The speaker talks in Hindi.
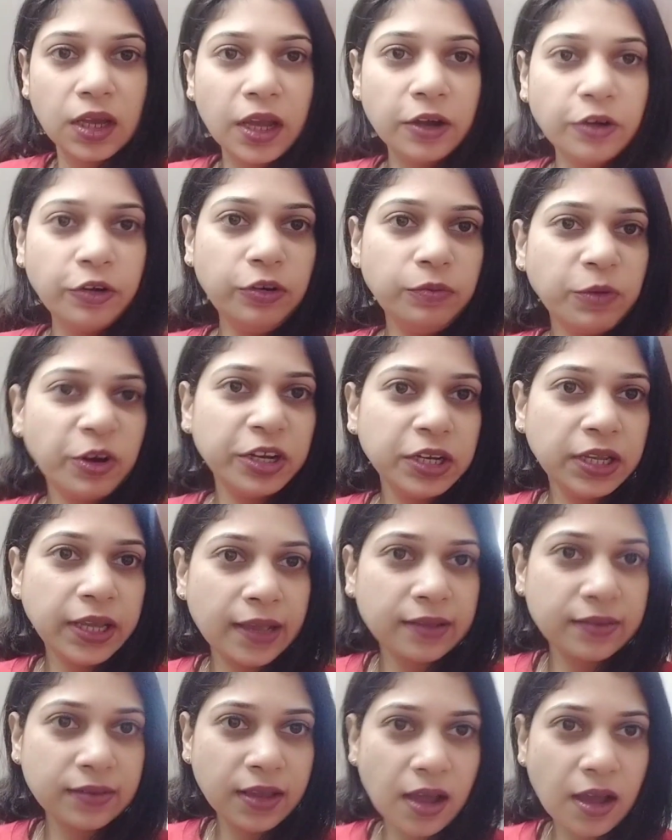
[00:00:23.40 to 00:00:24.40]
गुड मॉर्निंग
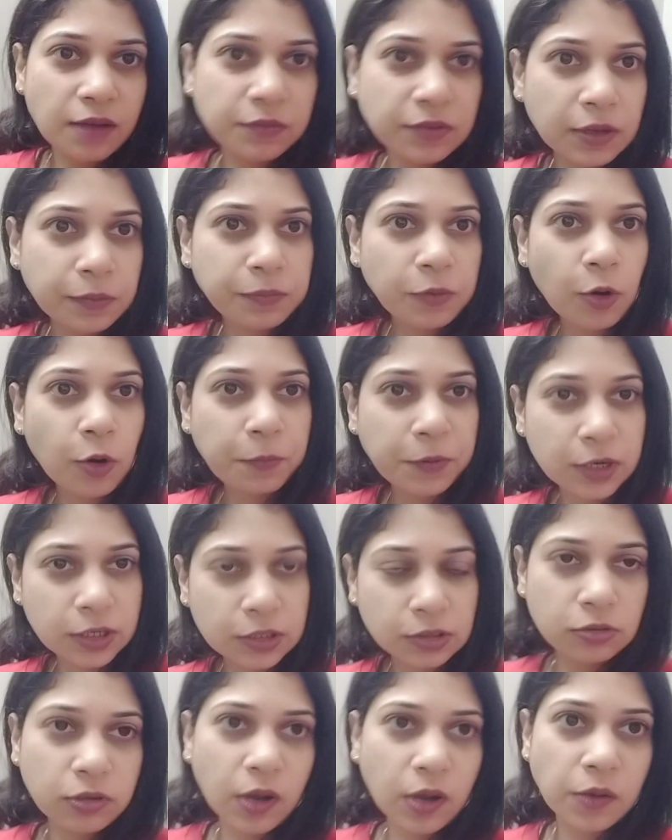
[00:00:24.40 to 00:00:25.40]
कैसे हैं आप सब होप
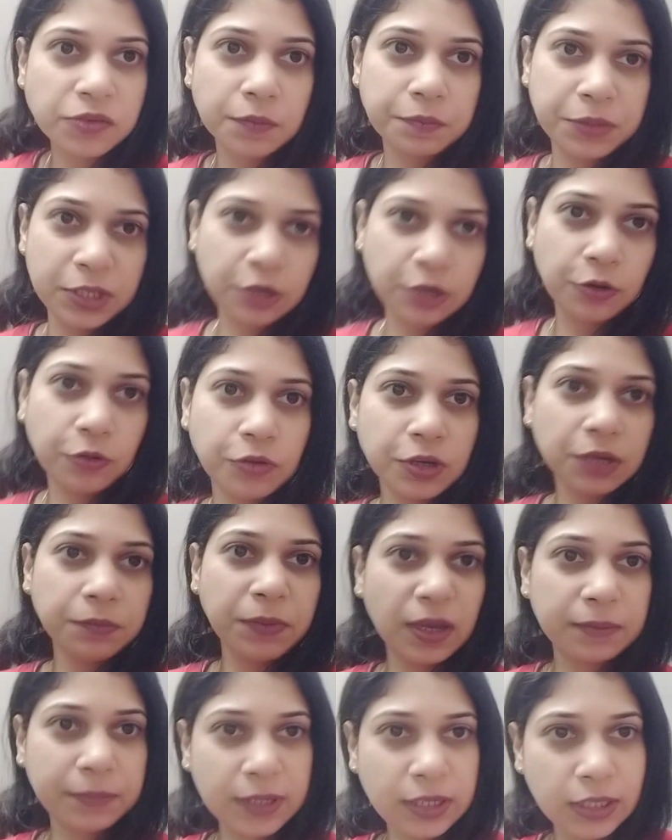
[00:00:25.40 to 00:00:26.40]
करती हूँ आप सब ठीक होंगे
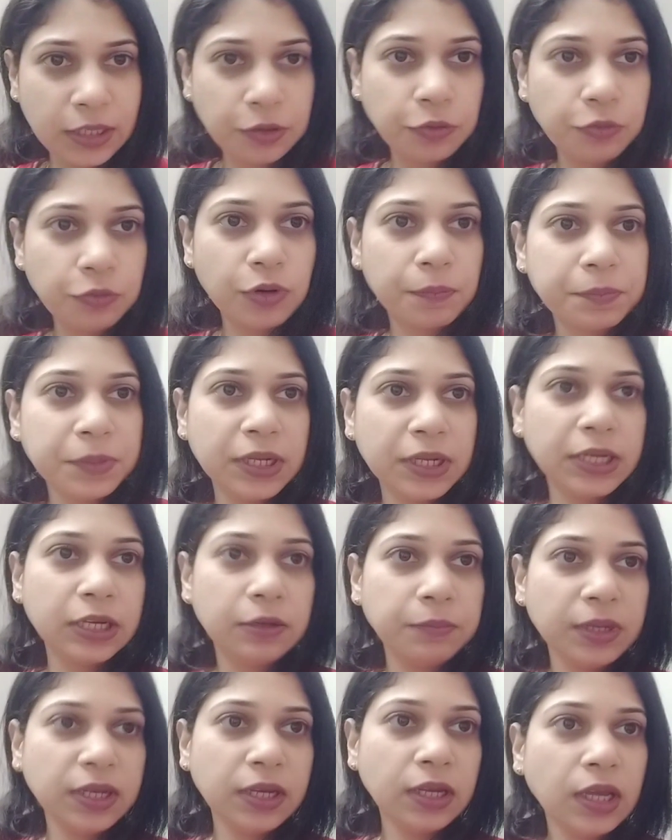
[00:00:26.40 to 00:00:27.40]
मैं भी ठीक हूँ अपने घर
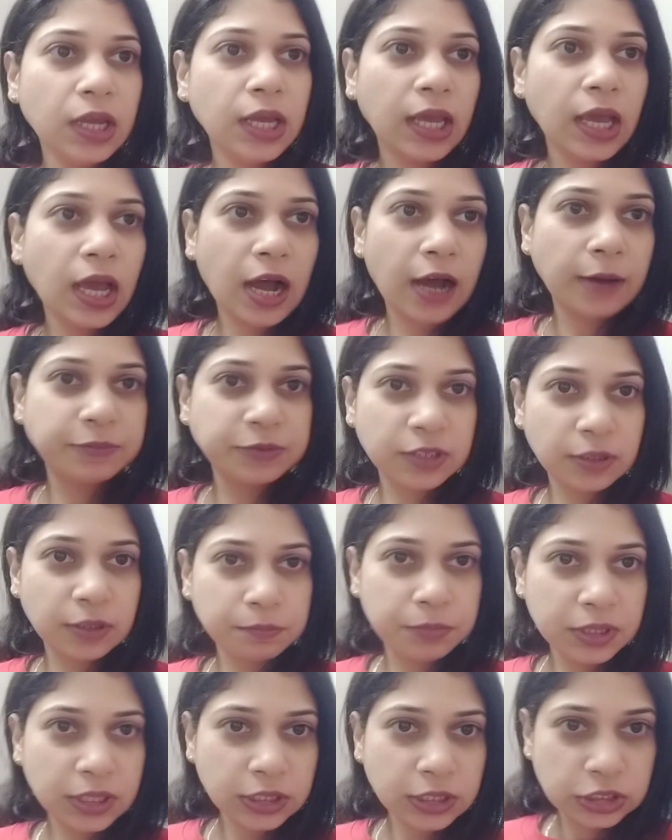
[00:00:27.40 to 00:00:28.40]
में आप सब
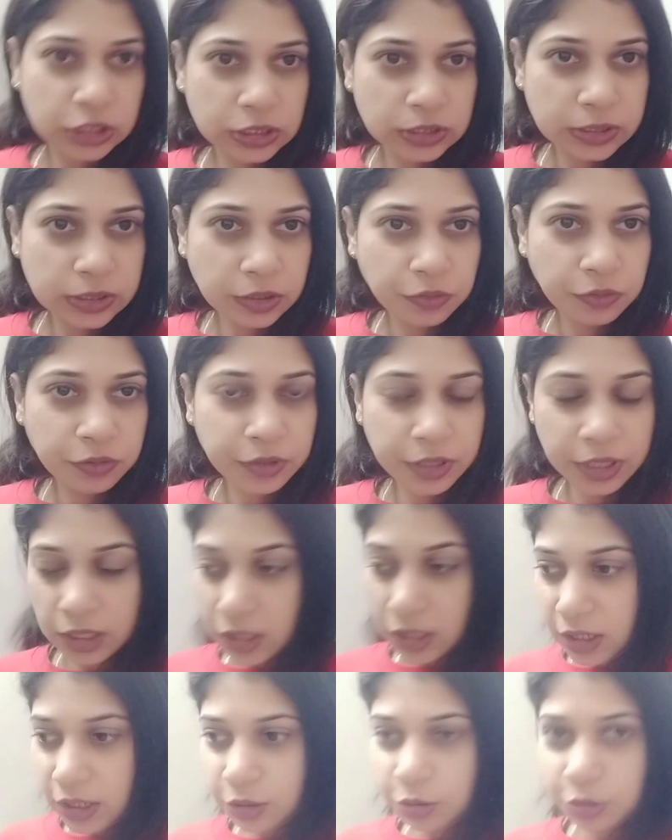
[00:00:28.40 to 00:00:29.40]
भी अच्छे से होंगे
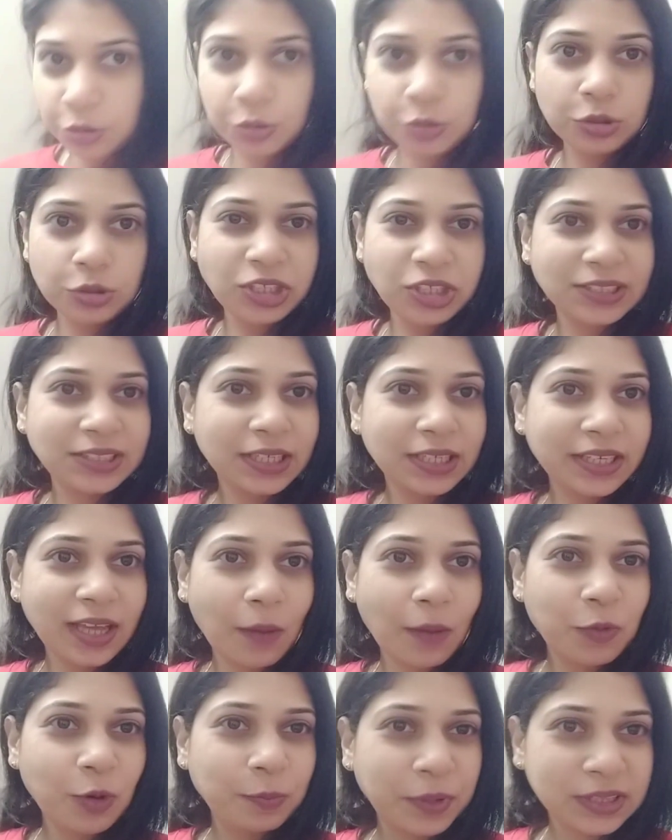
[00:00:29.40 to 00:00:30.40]
तो जैसे कि
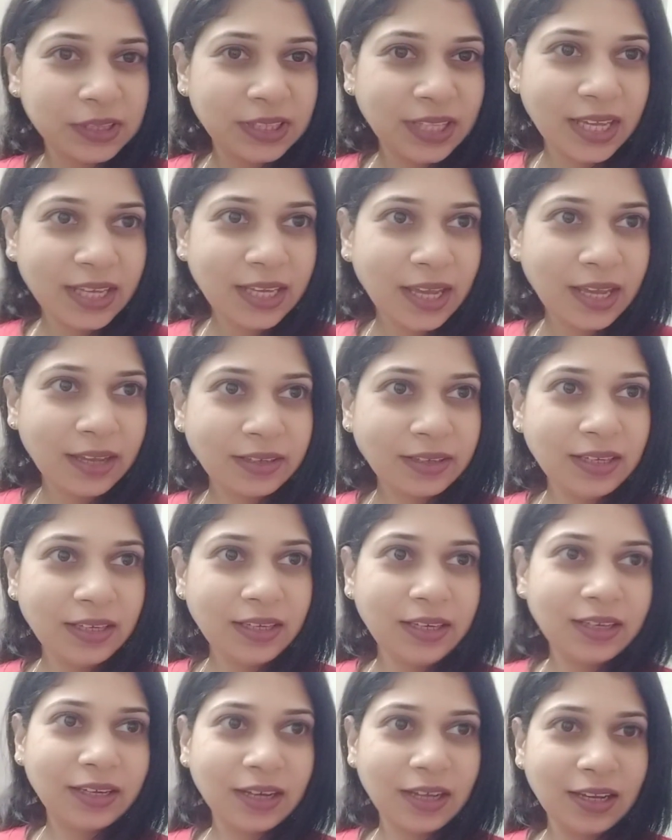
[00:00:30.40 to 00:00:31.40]
आपको पता ही है कि
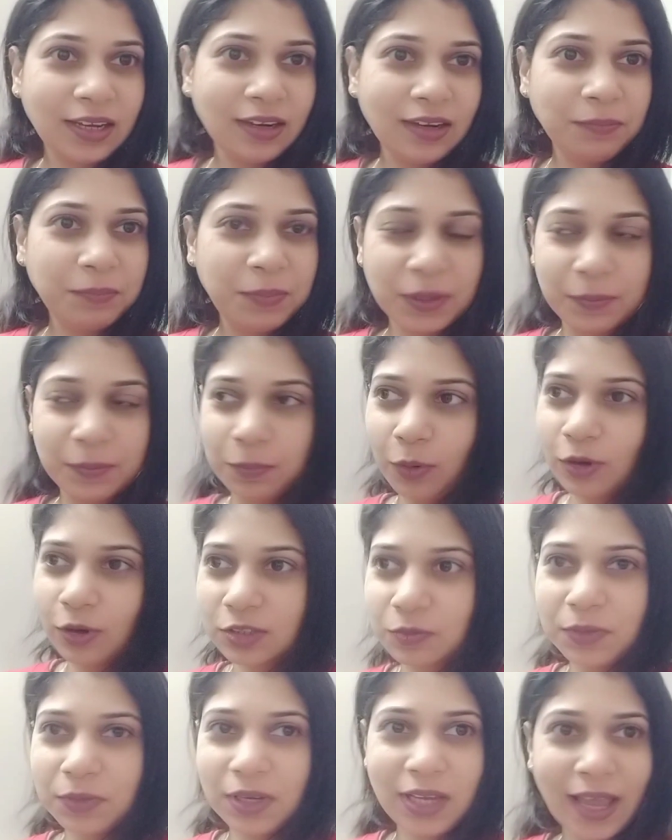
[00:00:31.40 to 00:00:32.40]
कल बिग बॉस
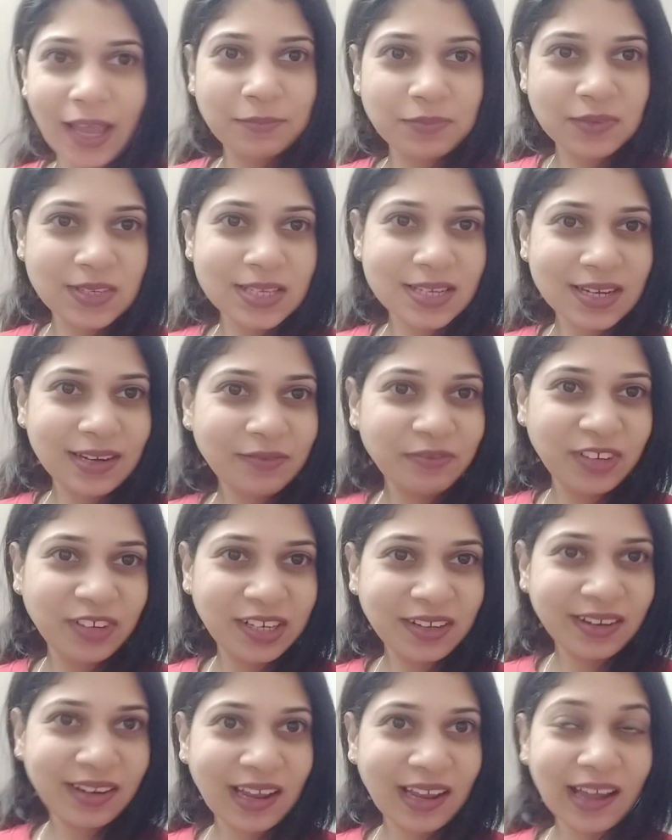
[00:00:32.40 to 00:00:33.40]
में एम सी स्टैंड
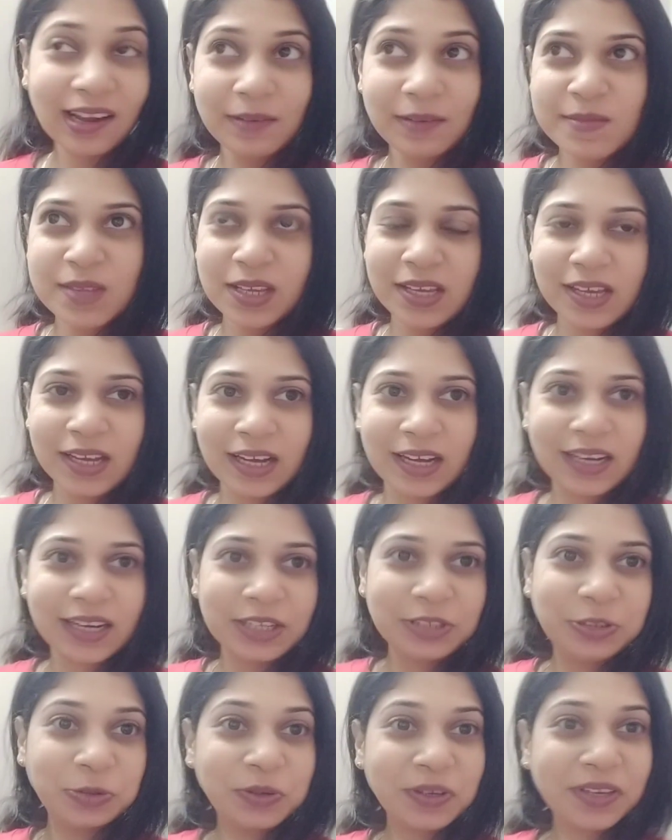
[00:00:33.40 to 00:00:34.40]
विनर रहा
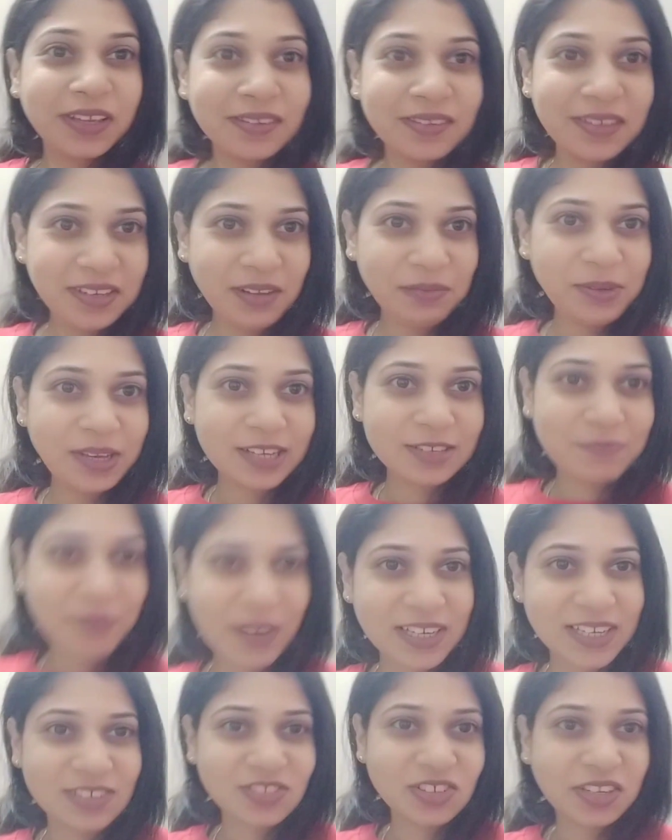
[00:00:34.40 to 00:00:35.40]
जो कि किसी ने भी
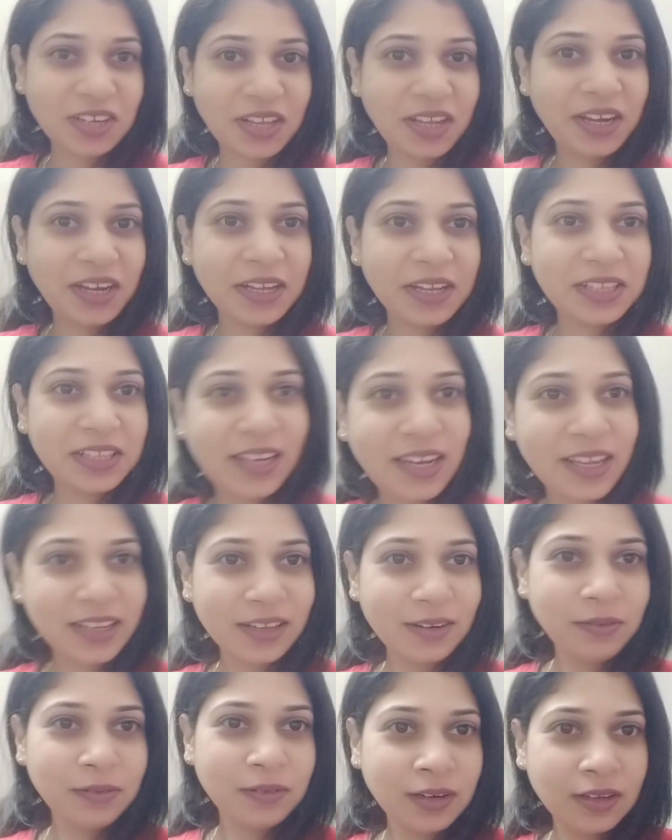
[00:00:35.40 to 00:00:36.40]
एक्सपेक्टेशन नहीं की थी
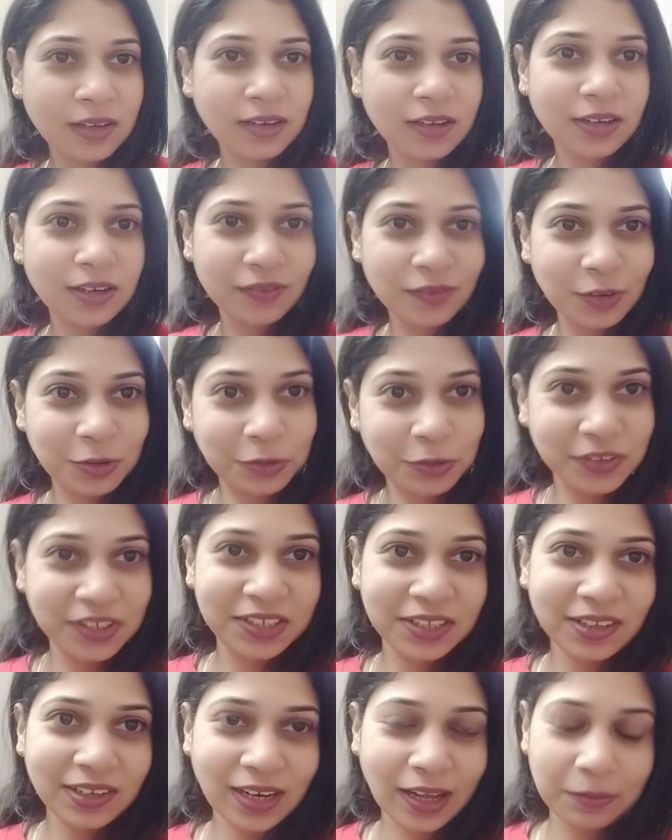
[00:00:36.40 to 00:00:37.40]
लेकिन वो
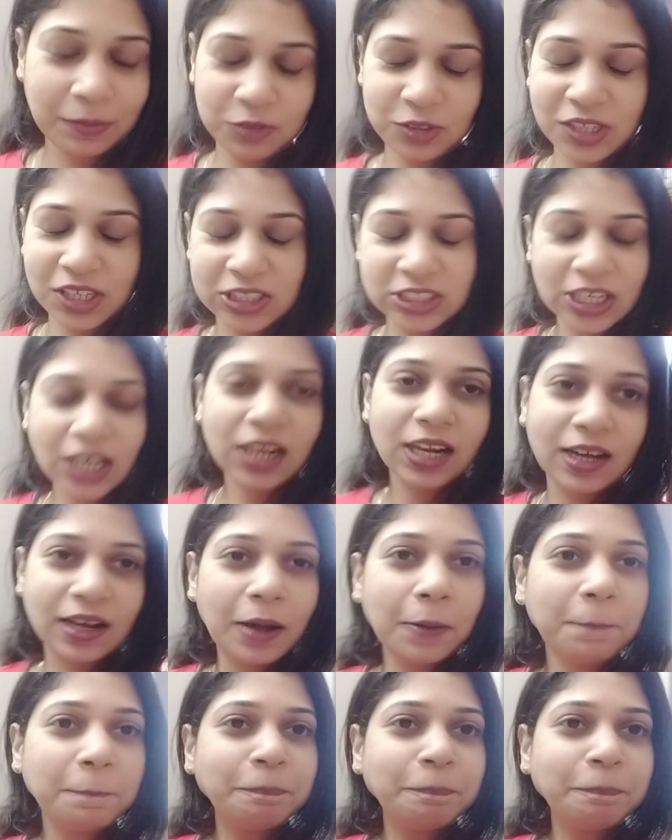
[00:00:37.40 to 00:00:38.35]
विनर रहा मुझे अच्छा लगा